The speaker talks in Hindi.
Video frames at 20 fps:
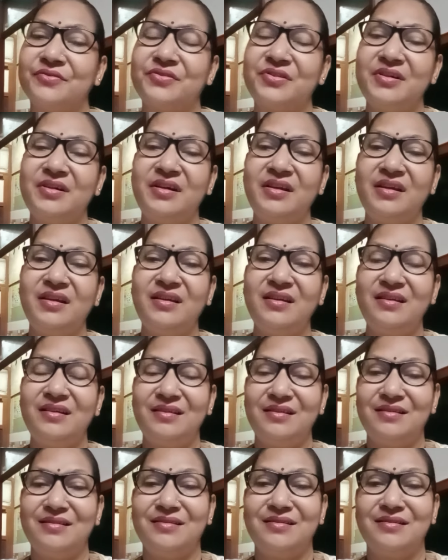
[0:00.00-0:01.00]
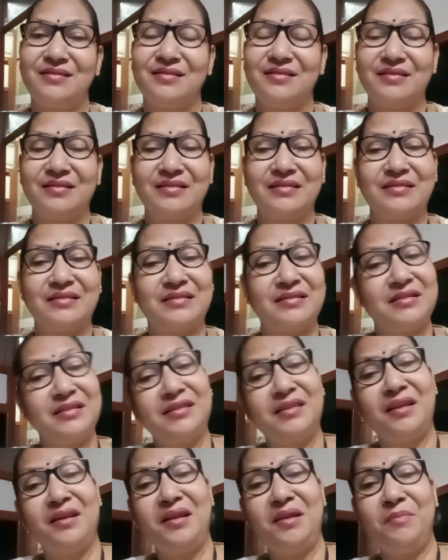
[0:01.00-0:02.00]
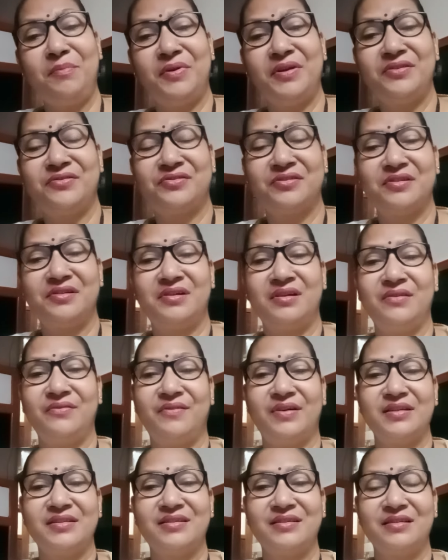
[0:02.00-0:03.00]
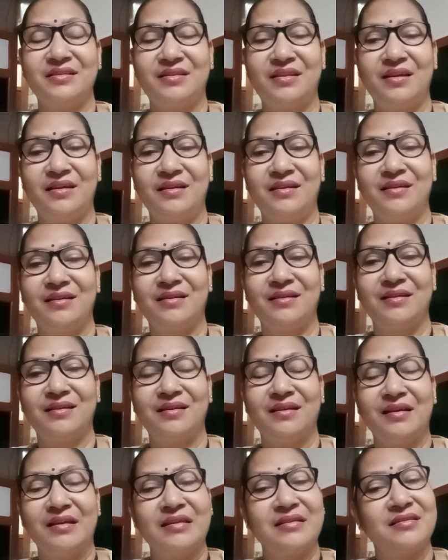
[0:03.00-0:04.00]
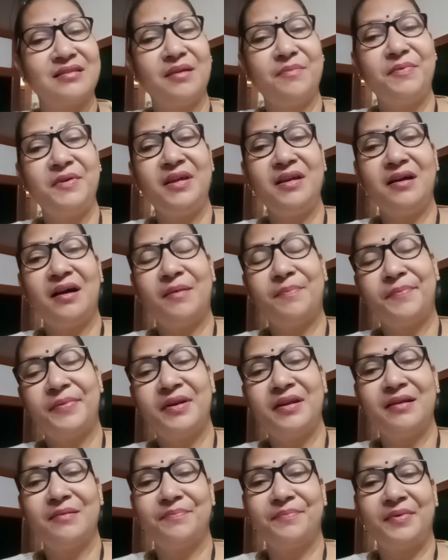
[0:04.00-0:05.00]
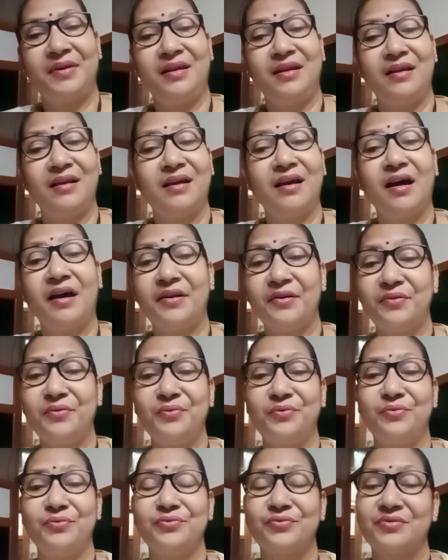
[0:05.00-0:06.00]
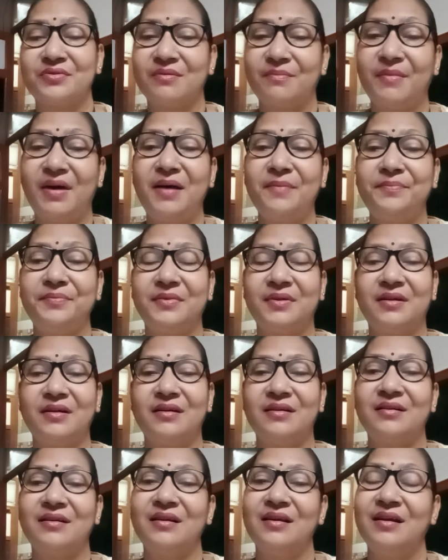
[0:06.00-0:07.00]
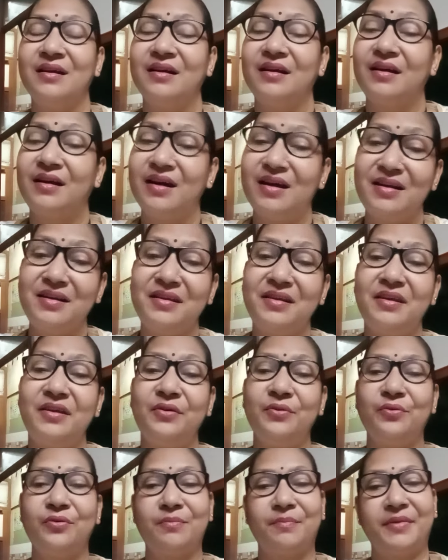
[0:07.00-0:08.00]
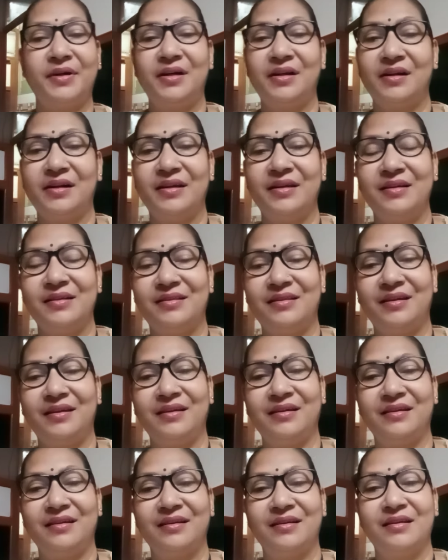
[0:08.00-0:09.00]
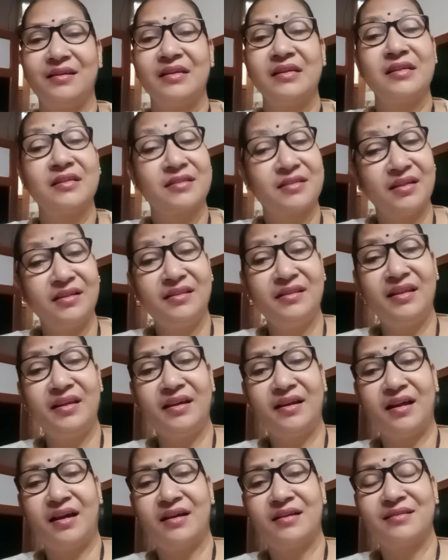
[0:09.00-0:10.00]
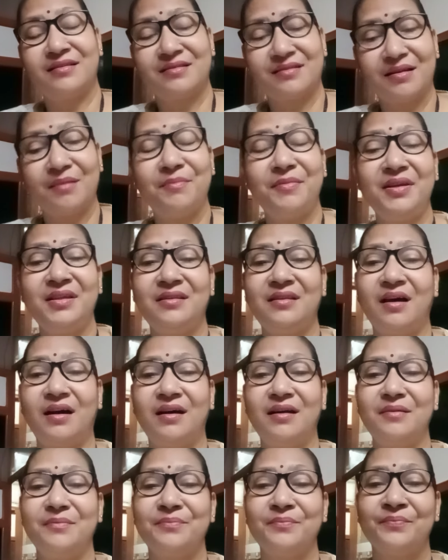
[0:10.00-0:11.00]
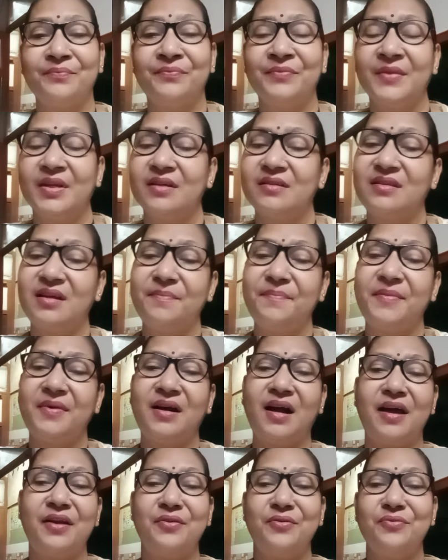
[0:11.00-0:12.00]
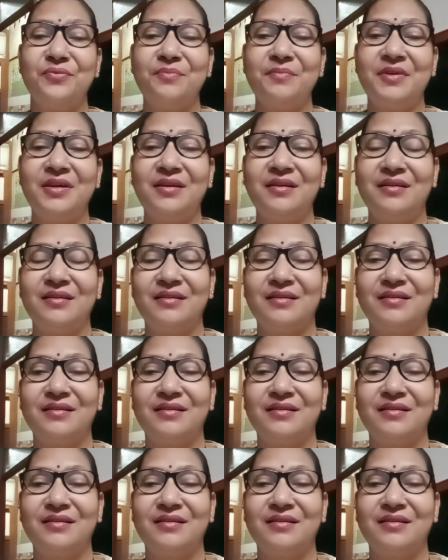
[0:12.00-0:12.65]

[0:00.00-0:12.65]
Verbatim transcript: शिरडी जितने भी शिडीवासी थे सभी अपने अपने कार्यों को समाप्त कर घर की ओर बढ़ रहे थे संध्या का समय था सब कार्यों में